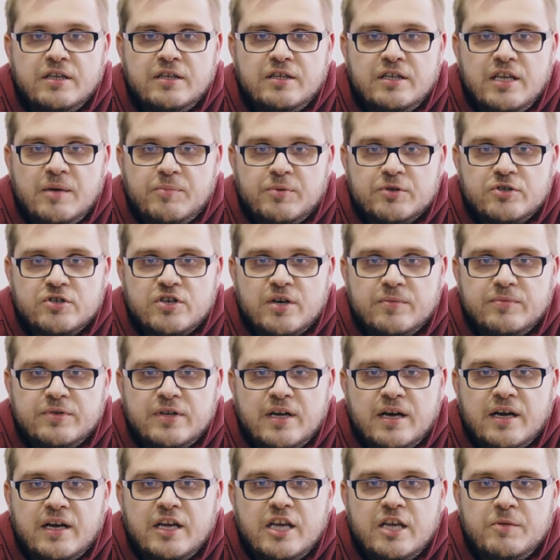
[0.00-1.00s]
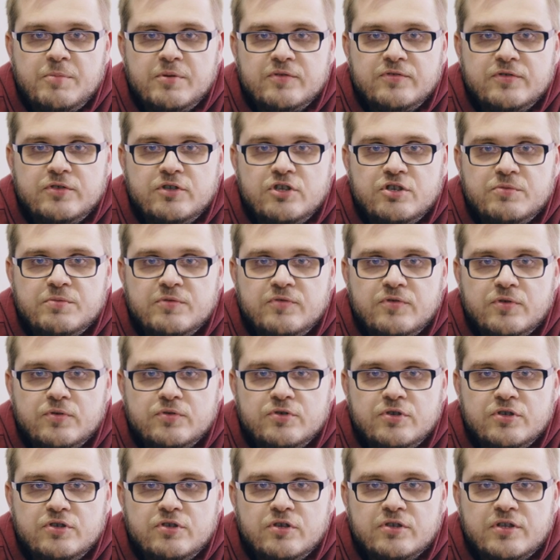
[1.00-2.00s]
niepotrzebna i powinniśmy
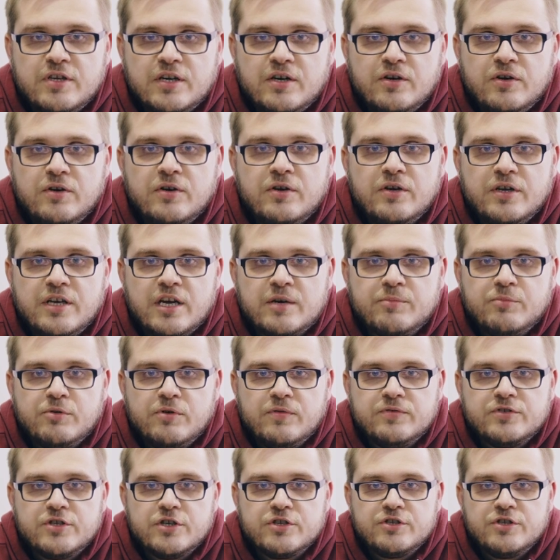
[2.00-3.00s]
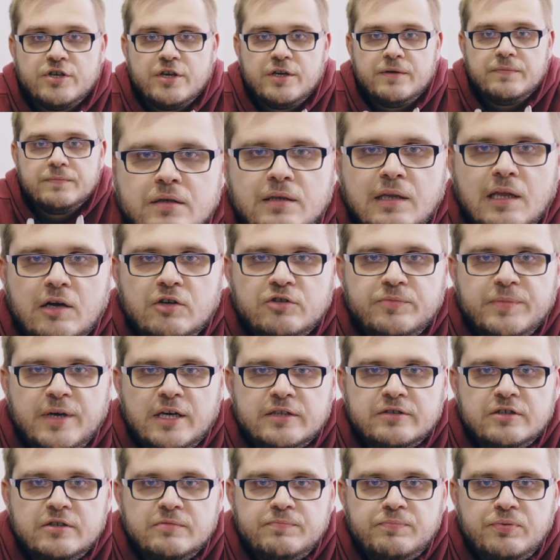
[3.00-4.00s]
wrócić do tego, jak było wcześniej. Dla
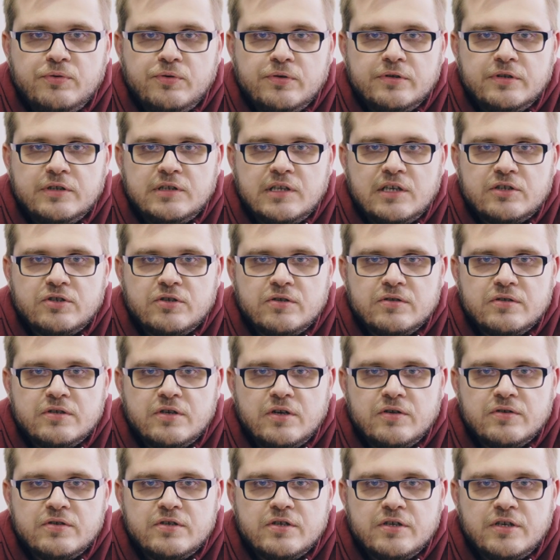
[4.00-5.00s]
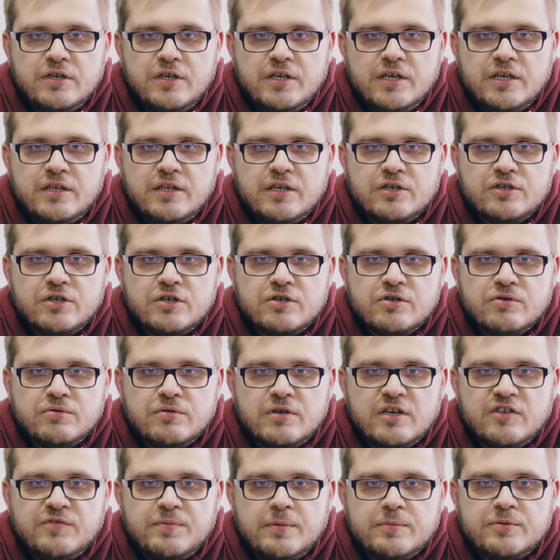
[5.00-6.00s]
odmiany punkt dla rządzących i jedna rzecz,
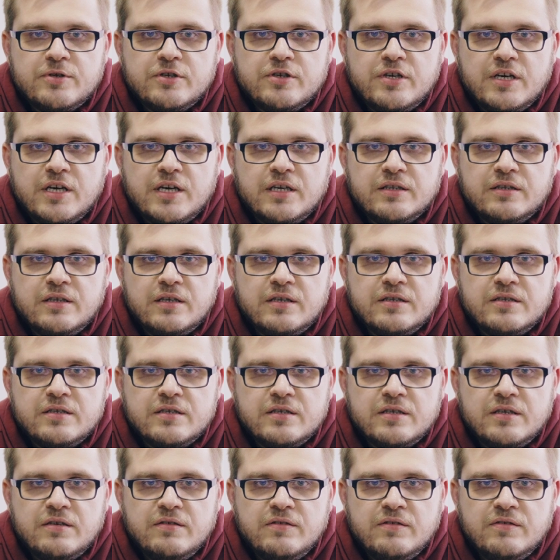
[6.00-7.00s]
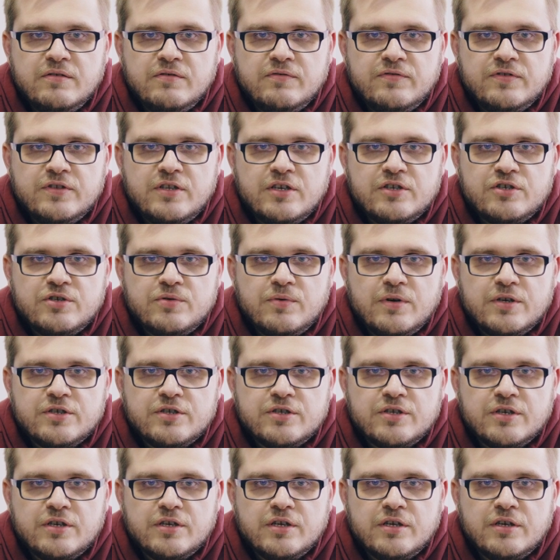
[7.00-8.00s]
która w poprzedniej kadencji wydarzyła
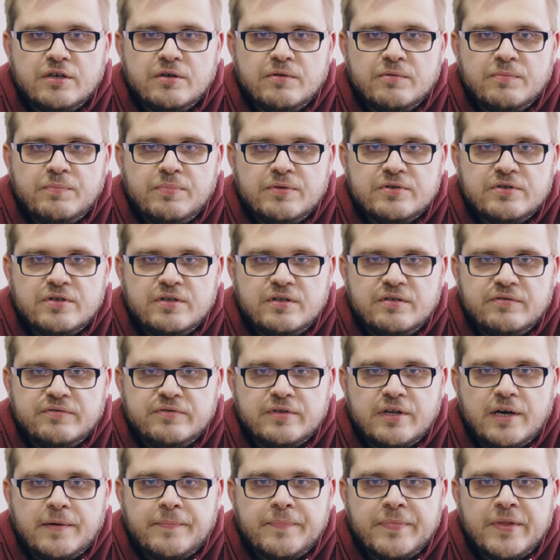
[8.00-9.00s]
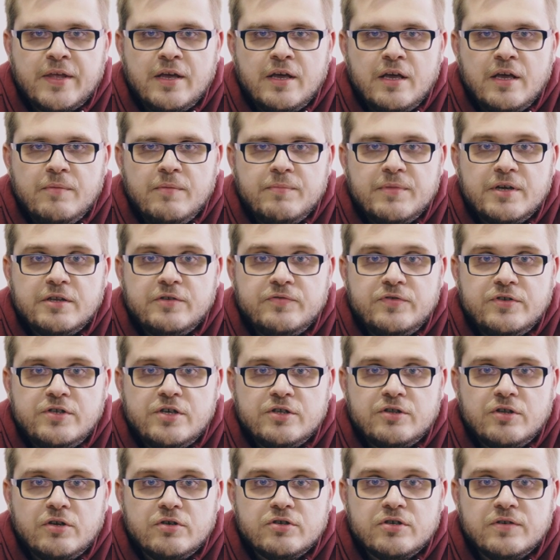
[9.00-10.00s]
się pozytywna.
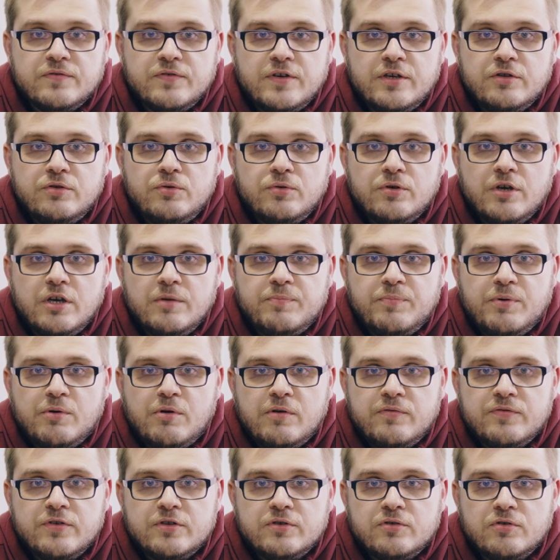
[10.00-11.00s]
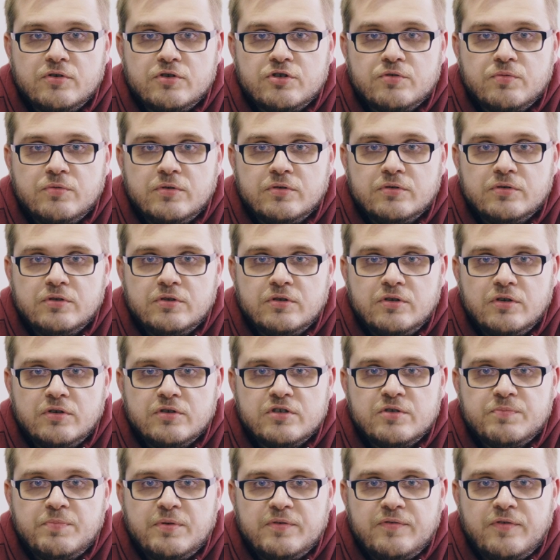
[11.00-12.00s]
Mianowicie to, że w jej drugiej połowie doszło
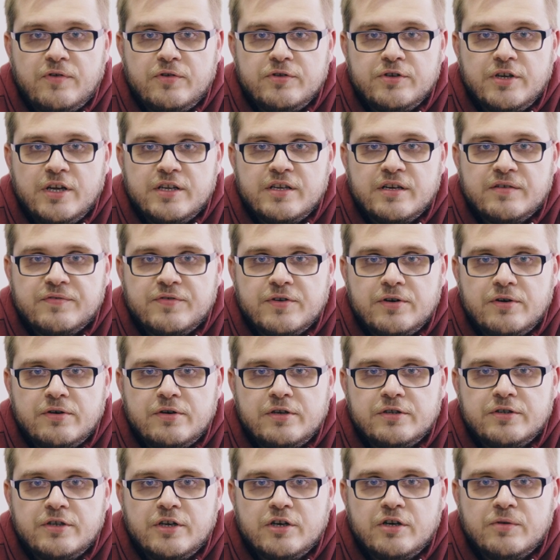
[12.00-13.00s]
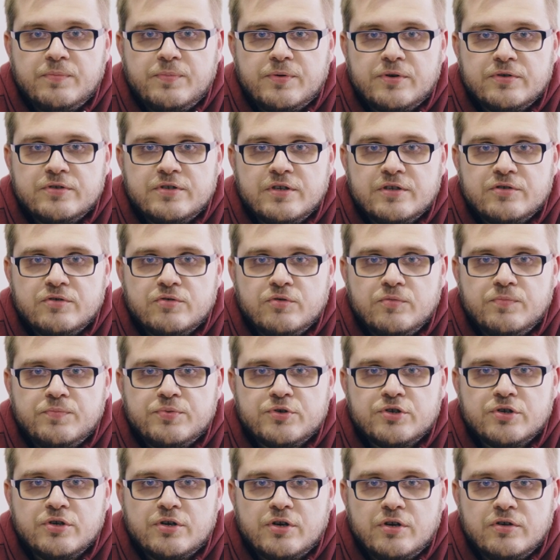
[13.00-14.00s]
do spowolnienia wieloletniego procesu
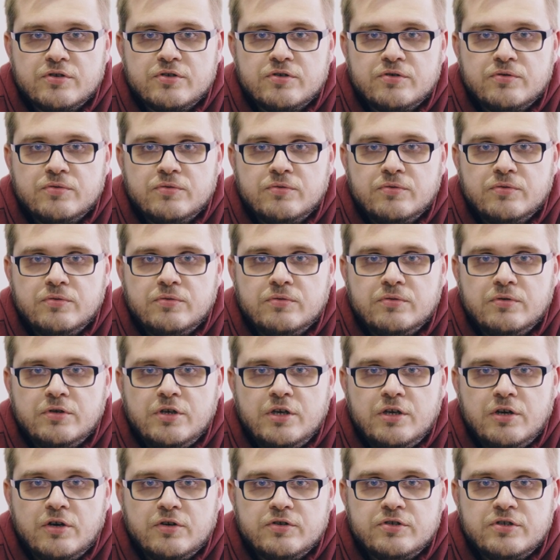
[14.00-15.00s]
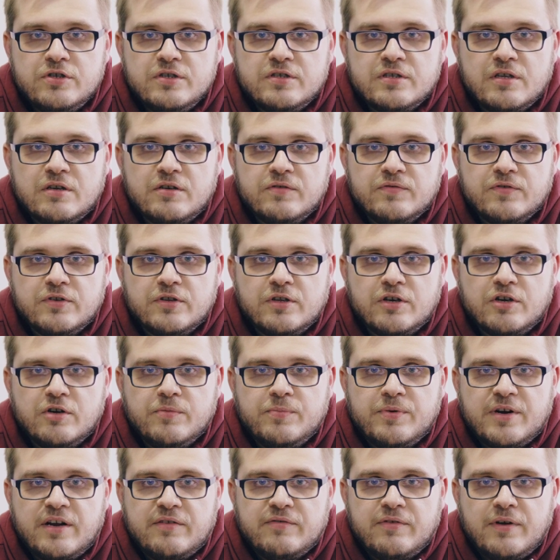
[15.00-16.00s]
przyrostu ilości
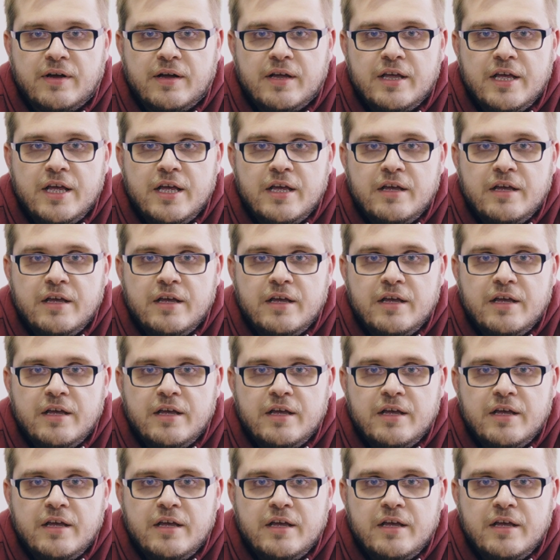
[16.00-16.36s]
stanowionego prawa.